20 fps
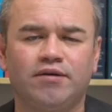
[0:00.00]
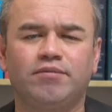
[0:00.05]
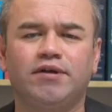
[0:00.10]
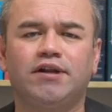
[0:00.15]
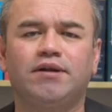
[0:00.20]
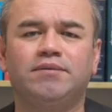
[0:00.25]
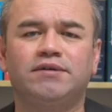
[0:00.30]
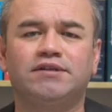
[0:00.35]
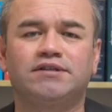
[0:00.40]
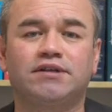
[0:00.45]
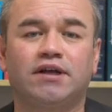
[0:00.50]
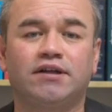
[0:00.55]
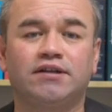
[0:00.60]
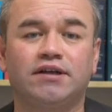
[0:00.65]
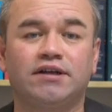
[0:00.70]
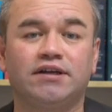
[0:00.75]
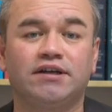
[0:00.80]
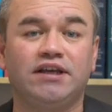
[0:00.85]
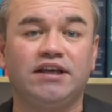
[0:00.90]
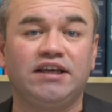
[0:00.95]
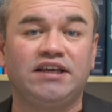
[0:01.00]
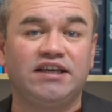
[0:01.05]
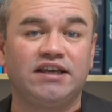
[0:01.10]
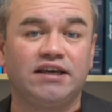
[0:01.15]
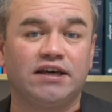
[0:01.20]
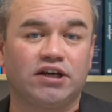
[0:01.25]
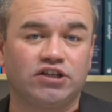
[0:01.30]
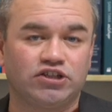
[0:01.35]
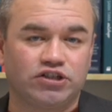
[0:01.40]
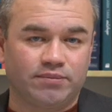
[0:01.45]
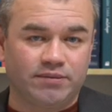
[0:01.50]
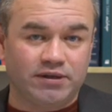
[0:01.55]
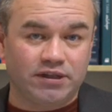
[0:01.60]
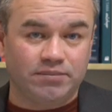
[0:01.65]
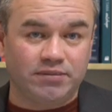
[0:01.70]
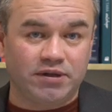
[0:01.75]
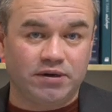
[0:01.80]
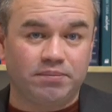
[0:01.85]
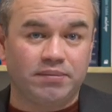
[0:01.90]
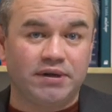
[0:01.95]
Bilim insanları iki
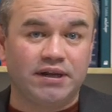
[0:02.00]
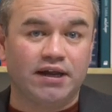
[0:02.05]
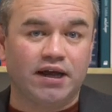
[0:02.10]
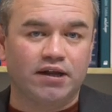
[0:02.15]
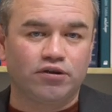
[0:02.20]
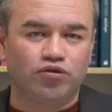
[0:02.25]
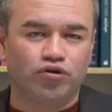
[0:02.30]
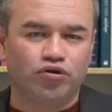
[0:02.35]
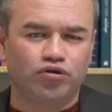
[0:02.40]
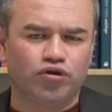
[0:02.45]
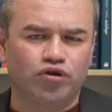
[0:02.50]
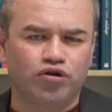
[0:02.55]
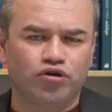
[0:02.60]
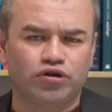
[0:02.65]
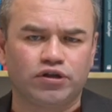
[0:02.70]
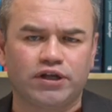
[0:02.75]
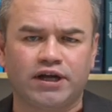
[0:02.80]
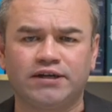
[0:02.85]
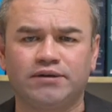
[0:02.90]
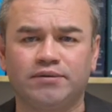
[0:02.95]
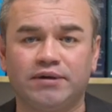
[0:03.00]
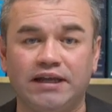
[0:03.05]
aşamalı bir plan öngörüyorlar.